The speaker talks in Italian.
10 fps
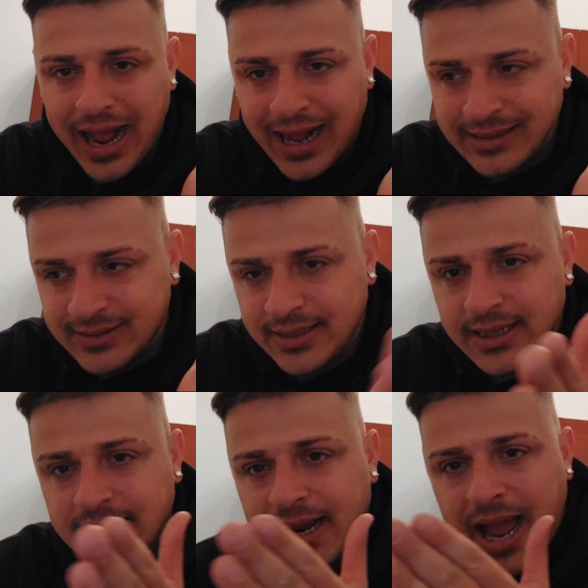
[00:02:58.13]
a
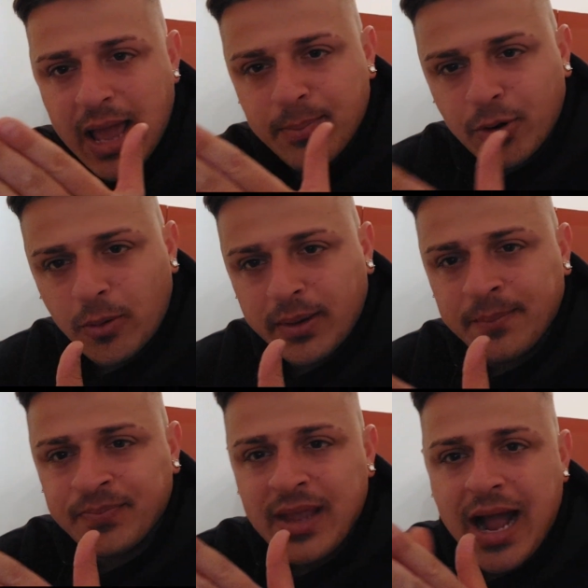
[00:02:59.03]
dire ai
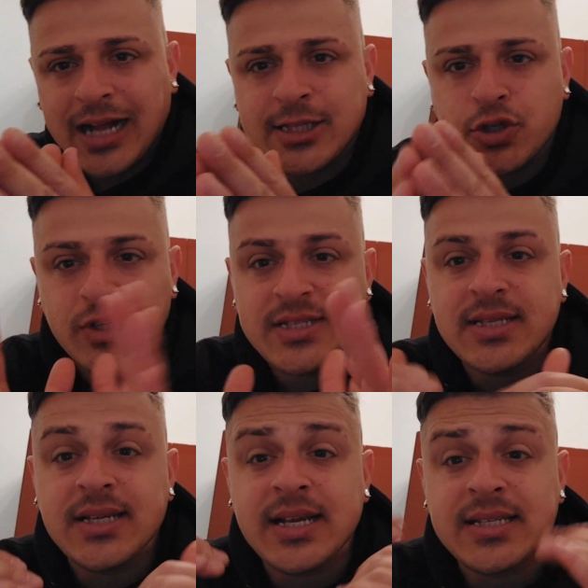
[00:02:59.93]
propri
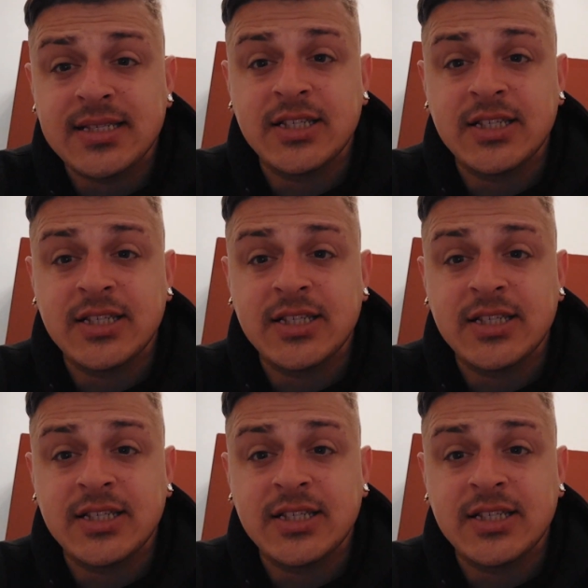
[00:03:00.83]
azionisti che si